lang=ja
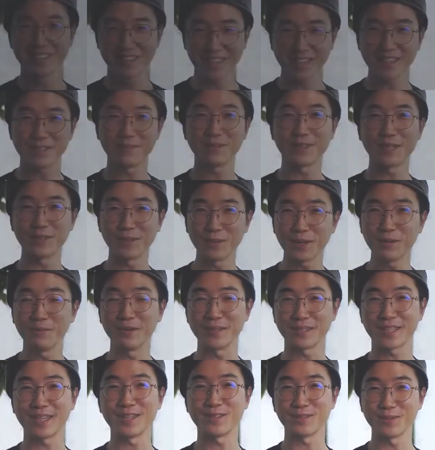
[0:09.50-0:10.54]
始めたのがまあ
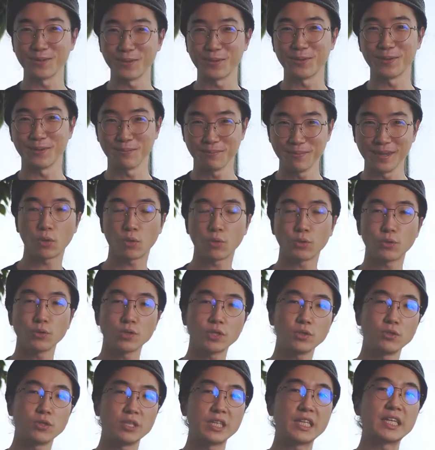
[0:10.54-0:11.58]
最初の今年
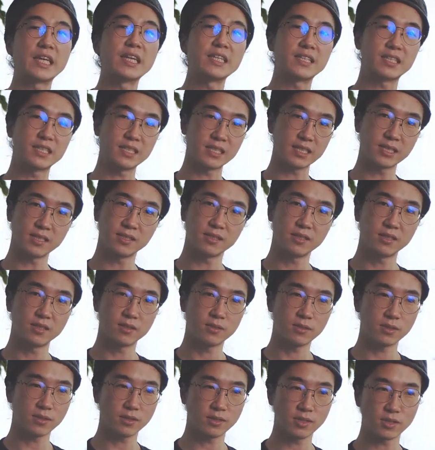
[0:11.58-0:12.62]
の2月
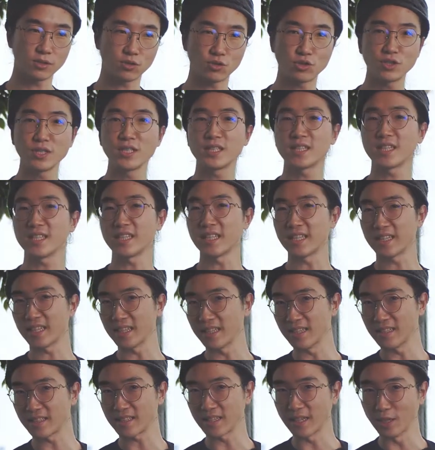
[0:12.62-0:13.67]
私はチュニジアにいたん
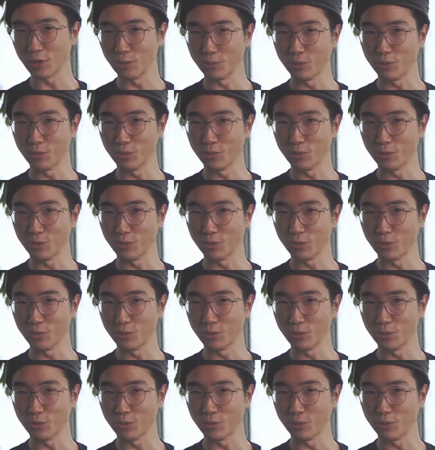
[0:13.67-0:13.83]
ですけれど